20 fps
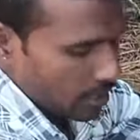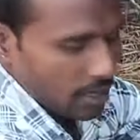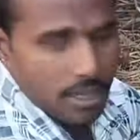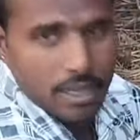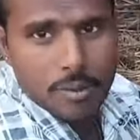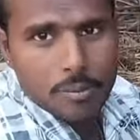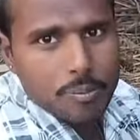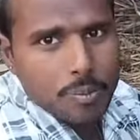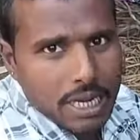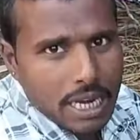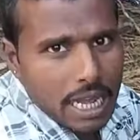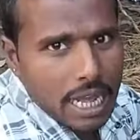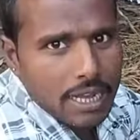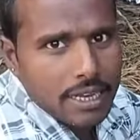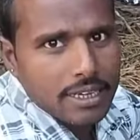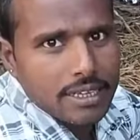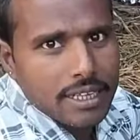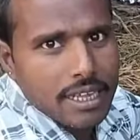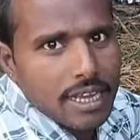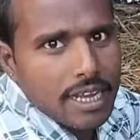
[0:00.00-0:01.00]
ये पहना
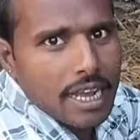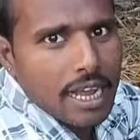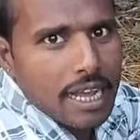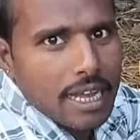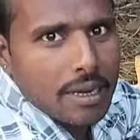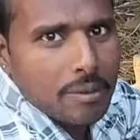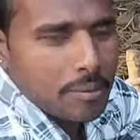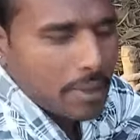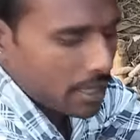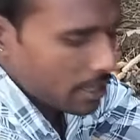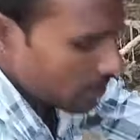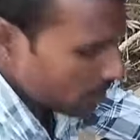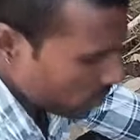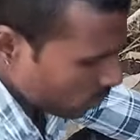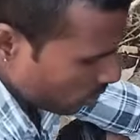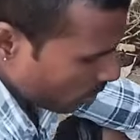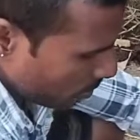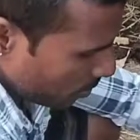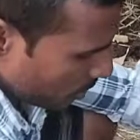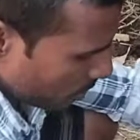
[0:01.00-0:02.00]
गई है गाय हमारी
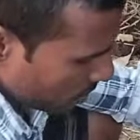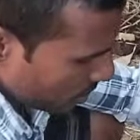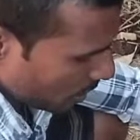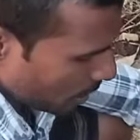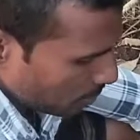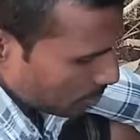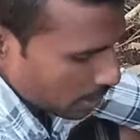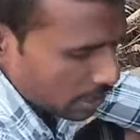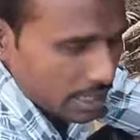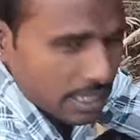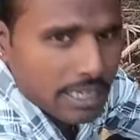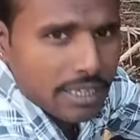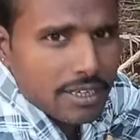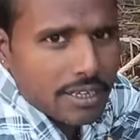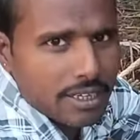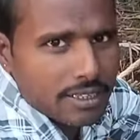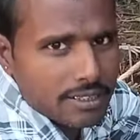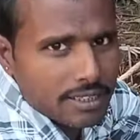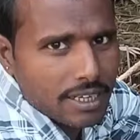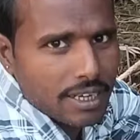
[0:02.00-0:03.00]
तो अभी इसका मिल्किंग
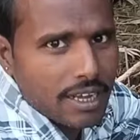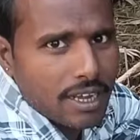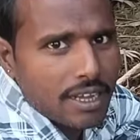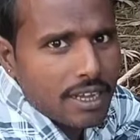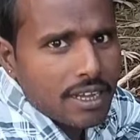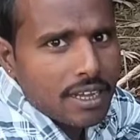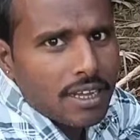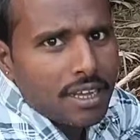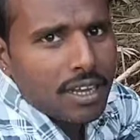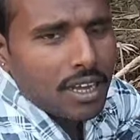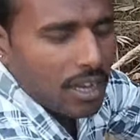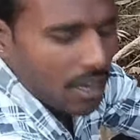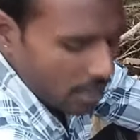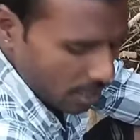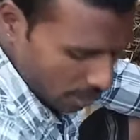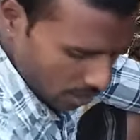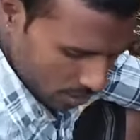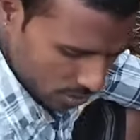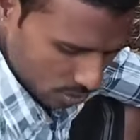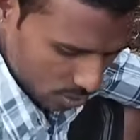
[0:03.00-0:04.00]
करते हैं
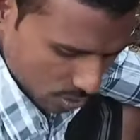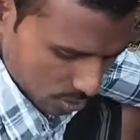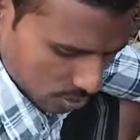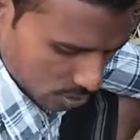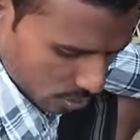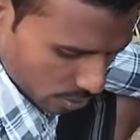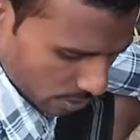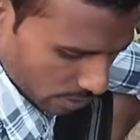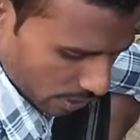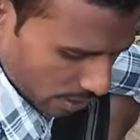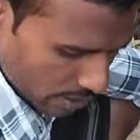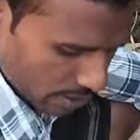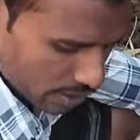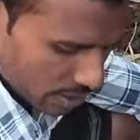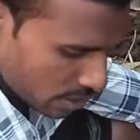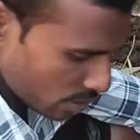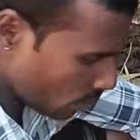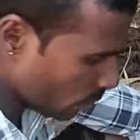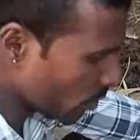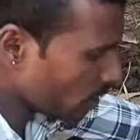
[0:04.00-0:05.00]
और दोस्तों कई
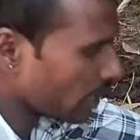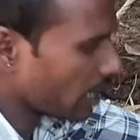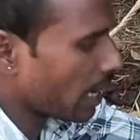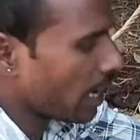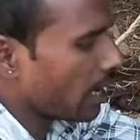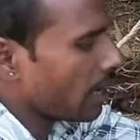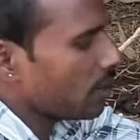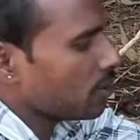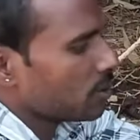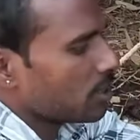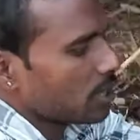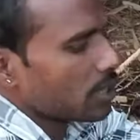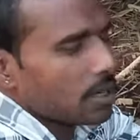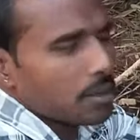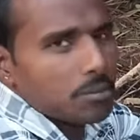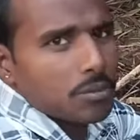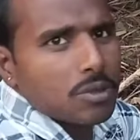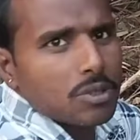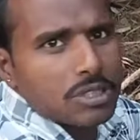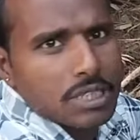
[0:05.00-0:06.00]
दिन हो गया है उधर
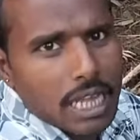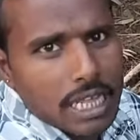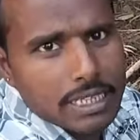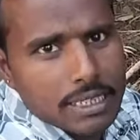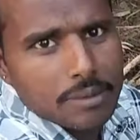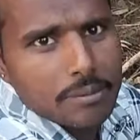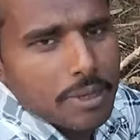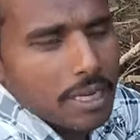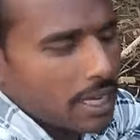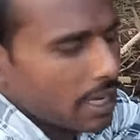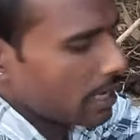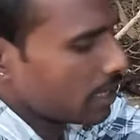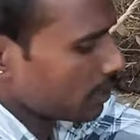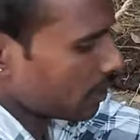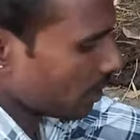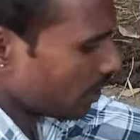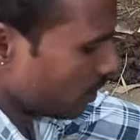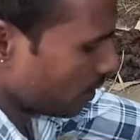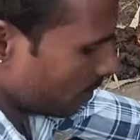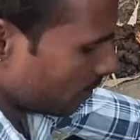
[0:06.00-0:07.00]
हम लोग शादी में गए
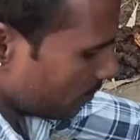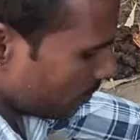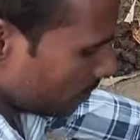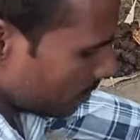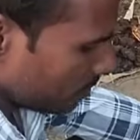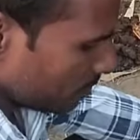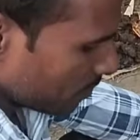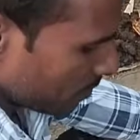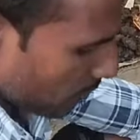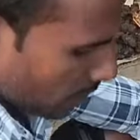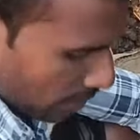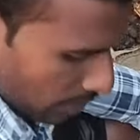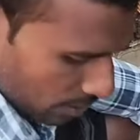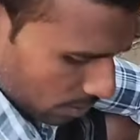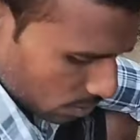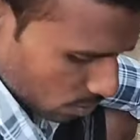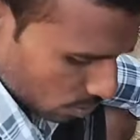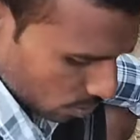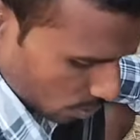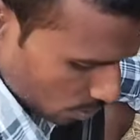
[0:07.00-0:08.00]
थे
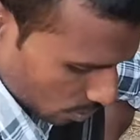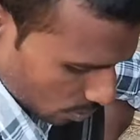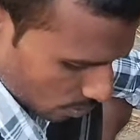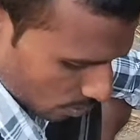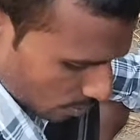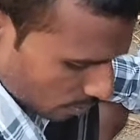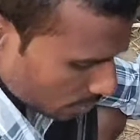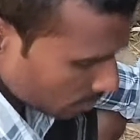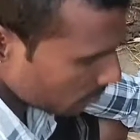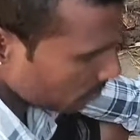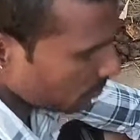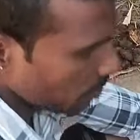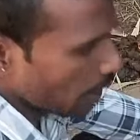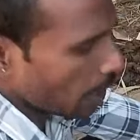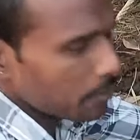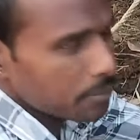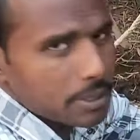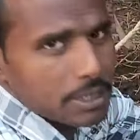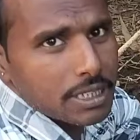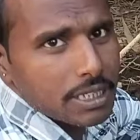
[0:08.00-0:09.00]
तो
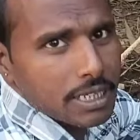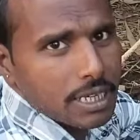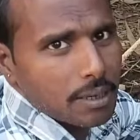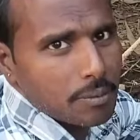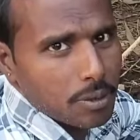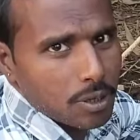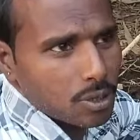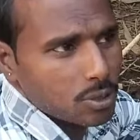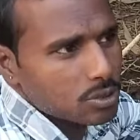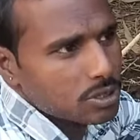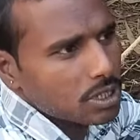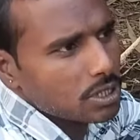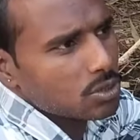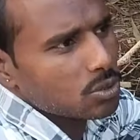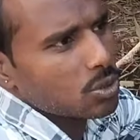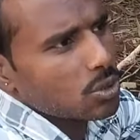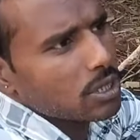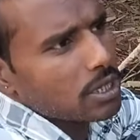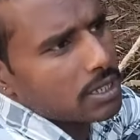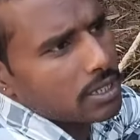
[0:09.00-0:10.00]
भाभी जी के भरोसे
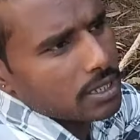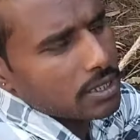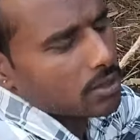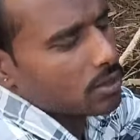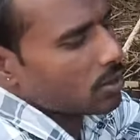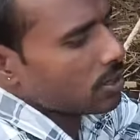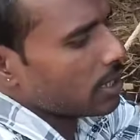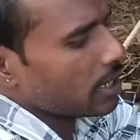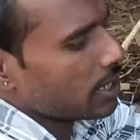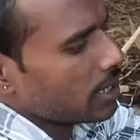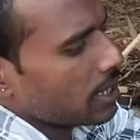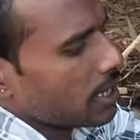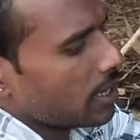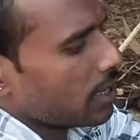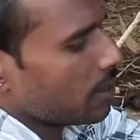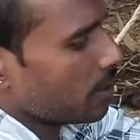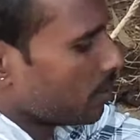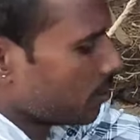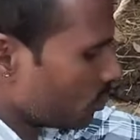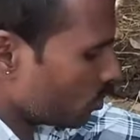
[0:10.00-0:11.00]
छोड़े थे तो
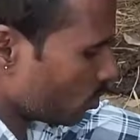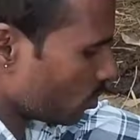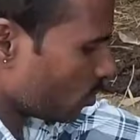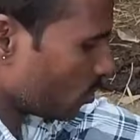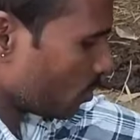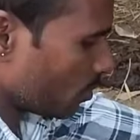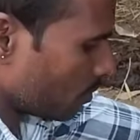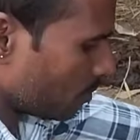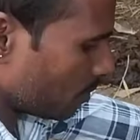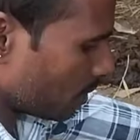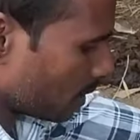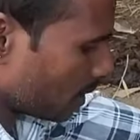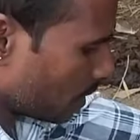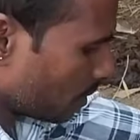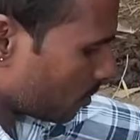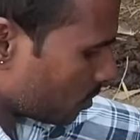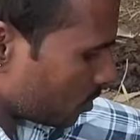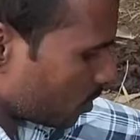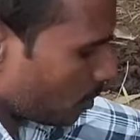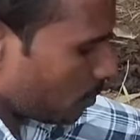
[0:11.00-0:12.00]
देखिए इसको
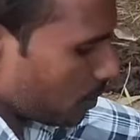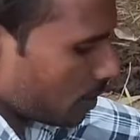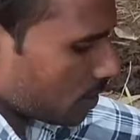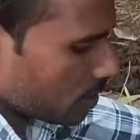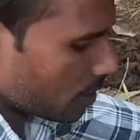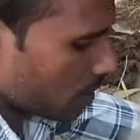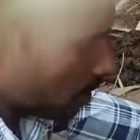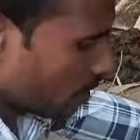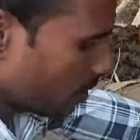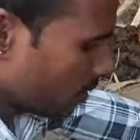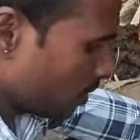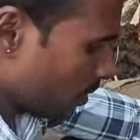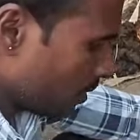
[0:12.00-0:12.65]
मतलब समय से